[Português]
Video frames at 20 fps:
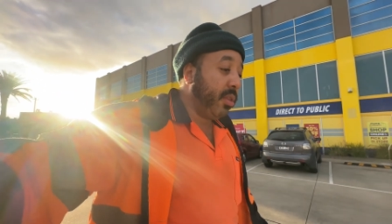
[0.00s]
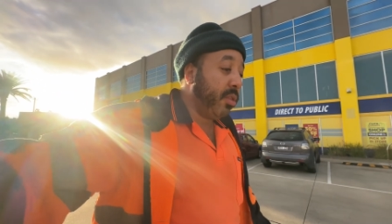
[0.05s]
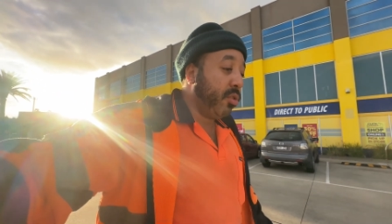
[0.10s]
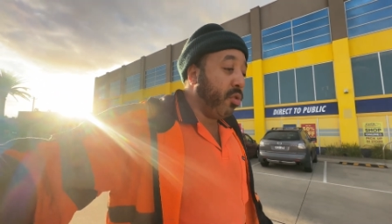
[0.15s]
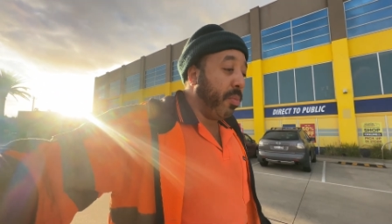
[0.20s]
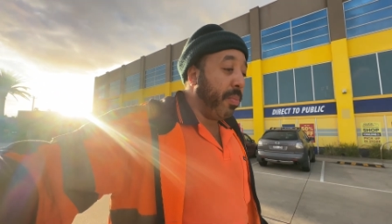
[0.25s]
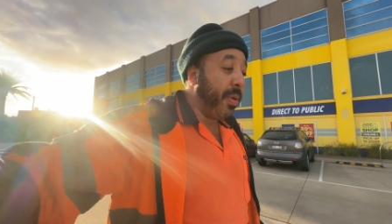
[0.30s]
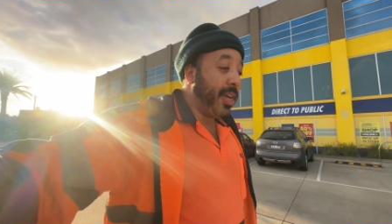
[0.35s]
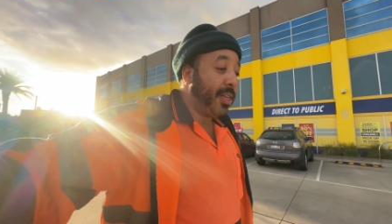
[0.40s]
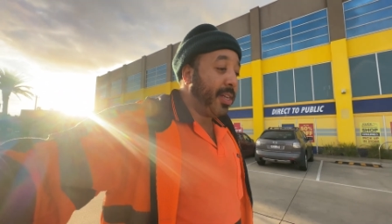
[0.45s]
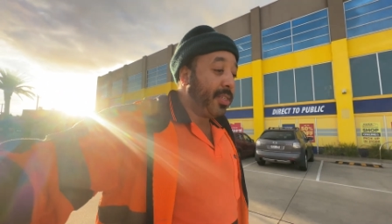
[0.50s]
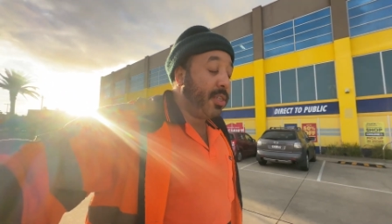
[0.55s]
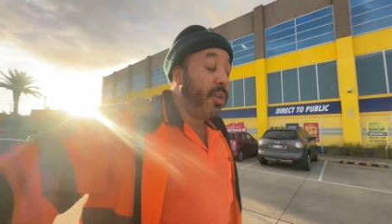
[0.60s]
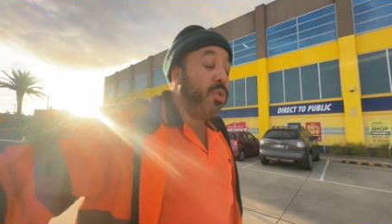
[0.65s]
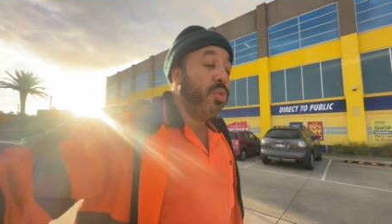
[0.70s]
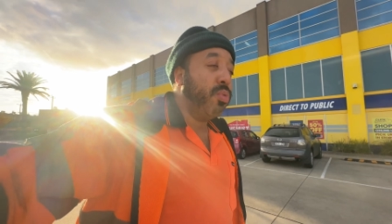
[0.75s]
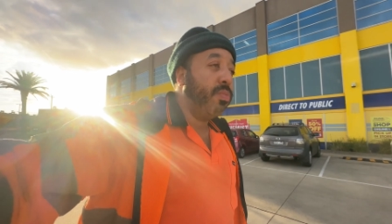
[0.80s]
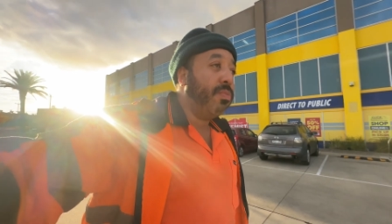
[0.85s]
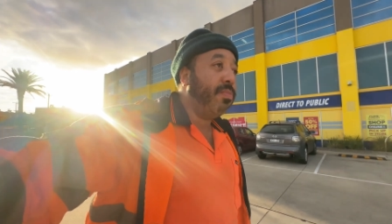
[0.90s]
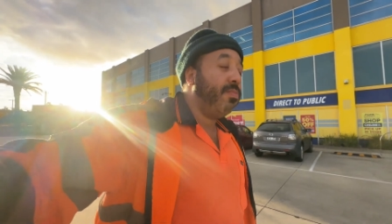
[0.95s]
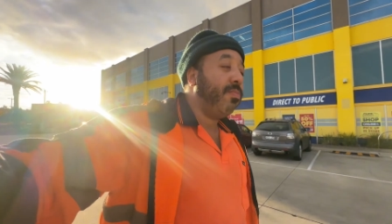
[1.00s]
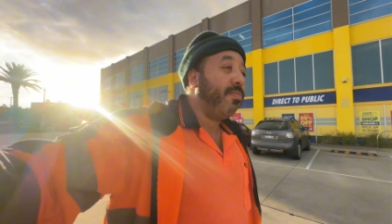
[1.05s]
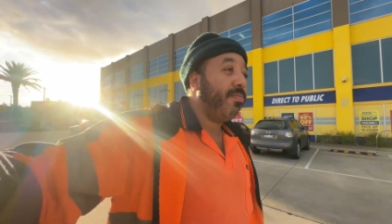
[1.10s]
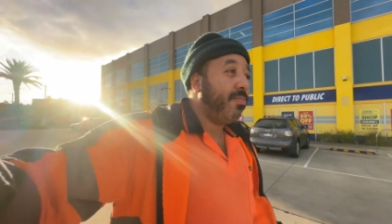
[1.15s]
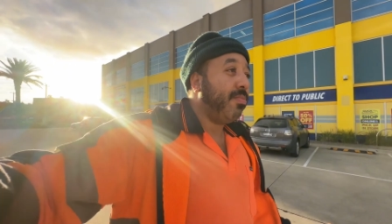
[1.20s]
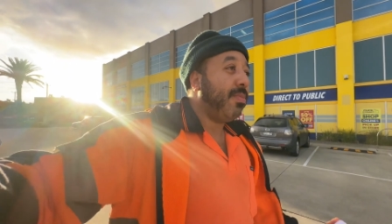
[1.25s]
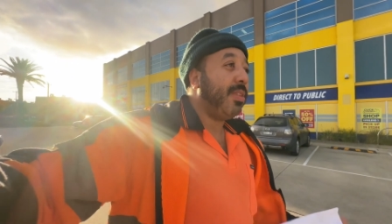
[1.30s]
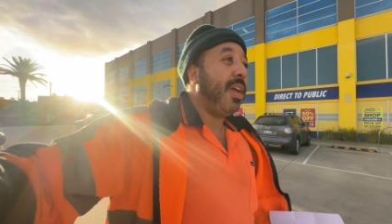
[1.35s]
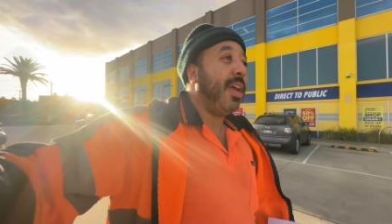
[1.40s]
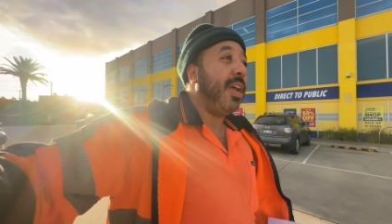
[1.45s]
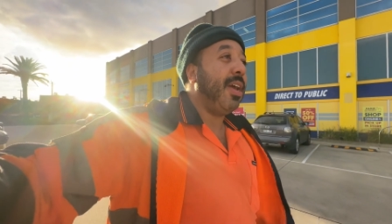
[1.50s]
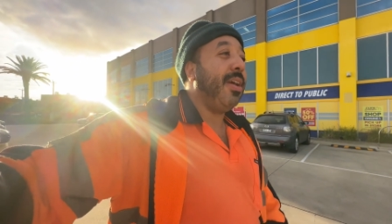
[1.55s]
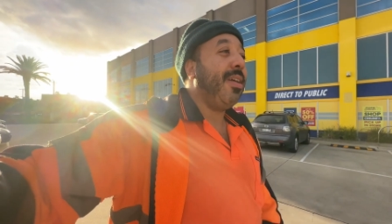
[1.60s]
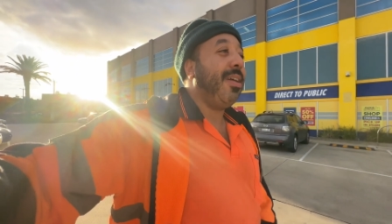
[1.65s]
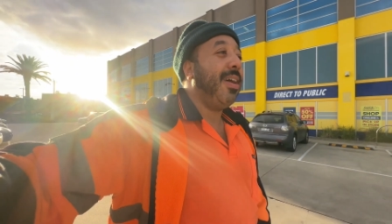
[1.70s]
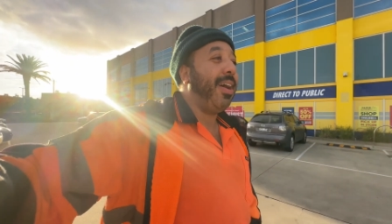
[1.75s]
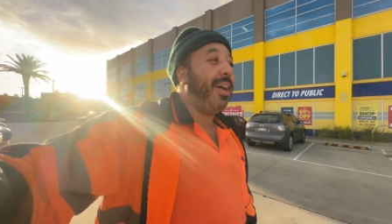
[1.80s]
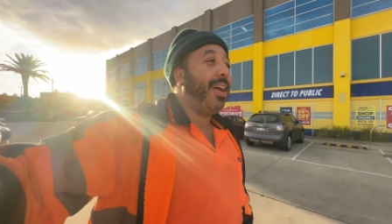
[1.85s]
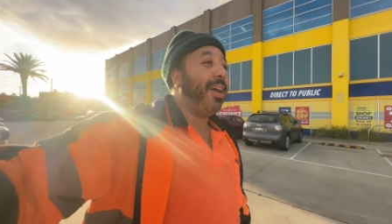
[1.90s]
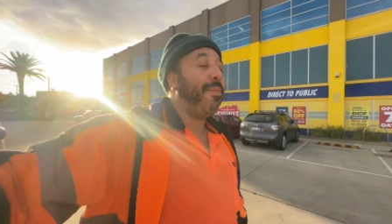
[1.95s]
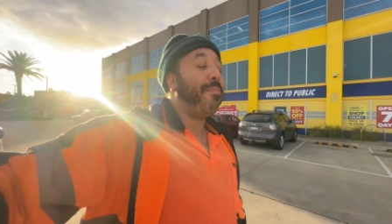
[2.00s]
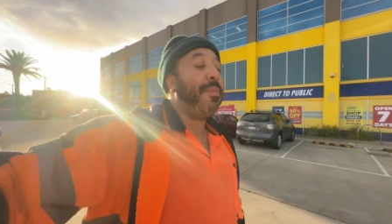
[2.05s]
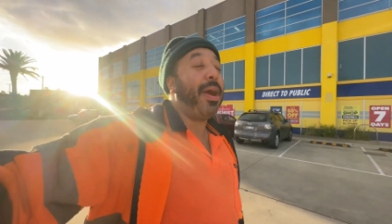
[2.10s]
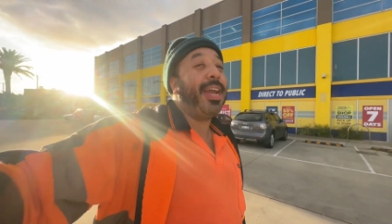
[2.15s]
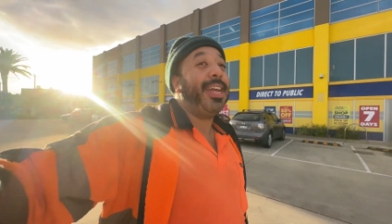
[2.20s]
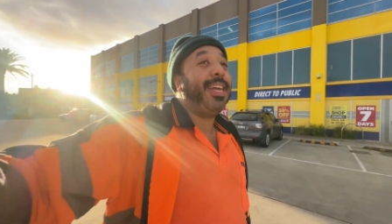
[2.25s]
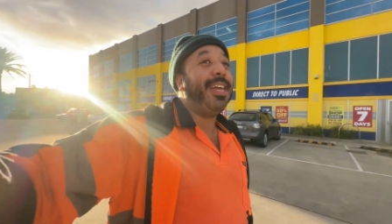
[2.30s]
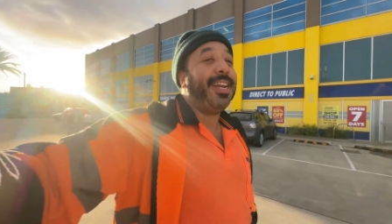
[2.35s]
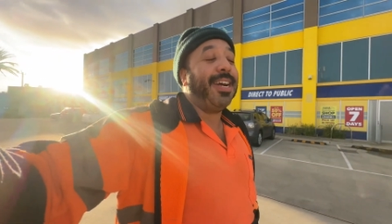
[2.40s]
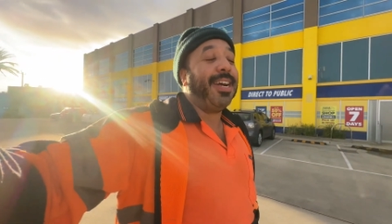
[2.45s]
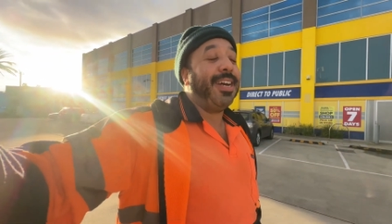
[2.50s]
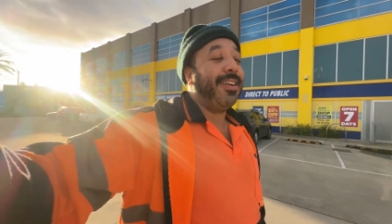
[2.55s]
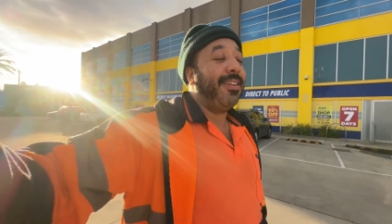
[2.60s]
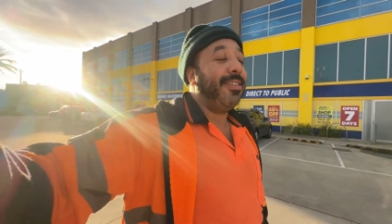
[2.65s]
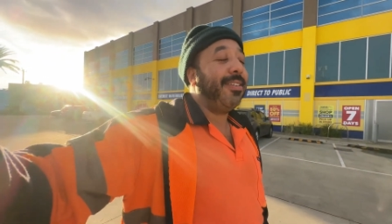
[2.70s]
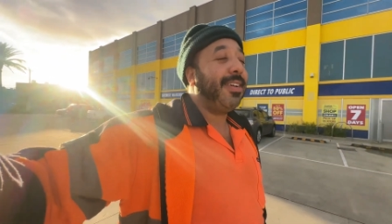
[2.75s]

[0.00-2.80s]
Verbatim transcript: do Brasil, né, a Maíra,